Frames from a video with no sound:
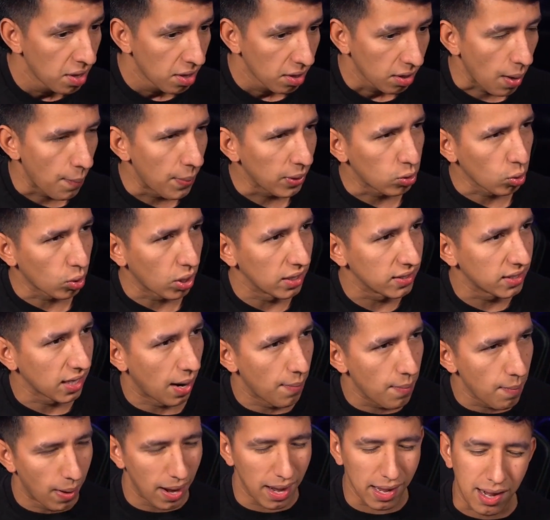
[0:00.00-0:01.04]
¿Qué me toca hacer a
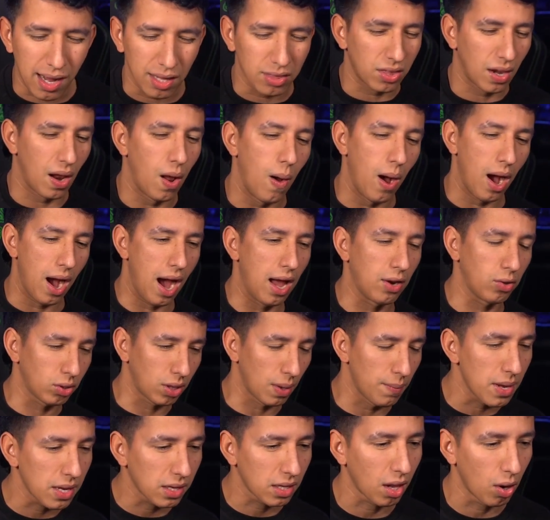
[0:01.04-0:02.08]
mi marica? Trabajar. Yo
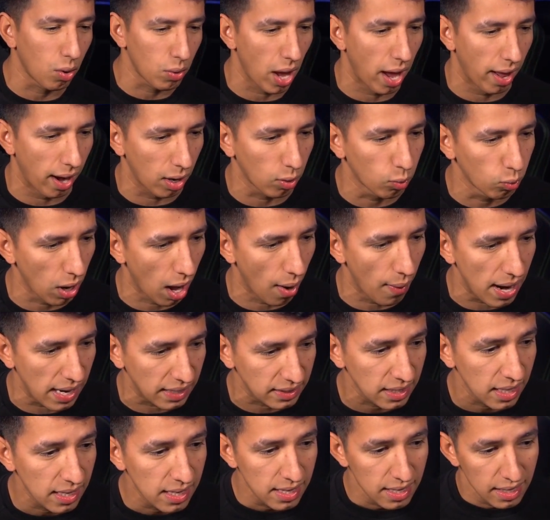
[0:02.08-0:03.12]
también quiero viajar alguna
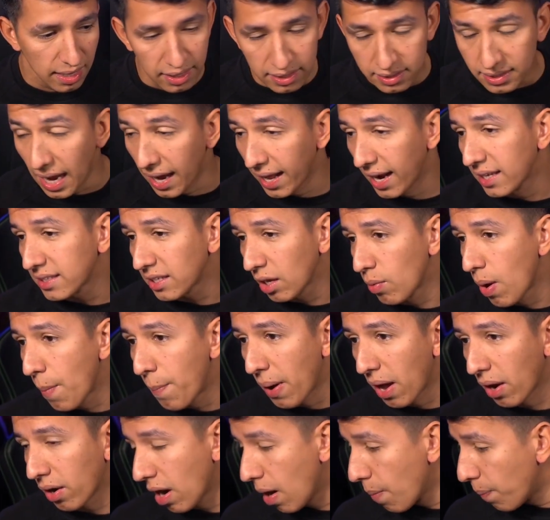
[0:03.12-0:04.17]
vez. Ya gracias me
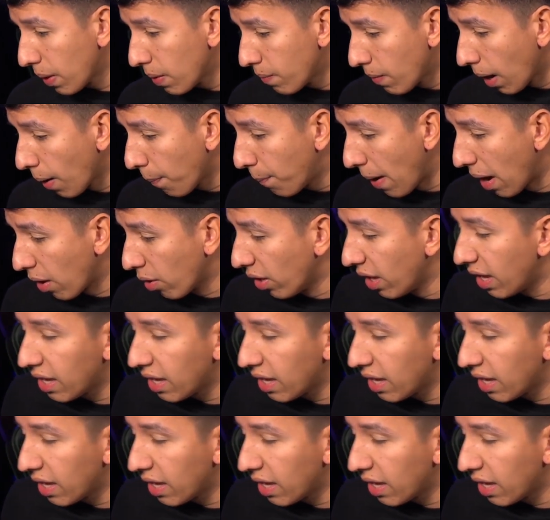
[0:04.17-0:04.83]
pagaron el primer pago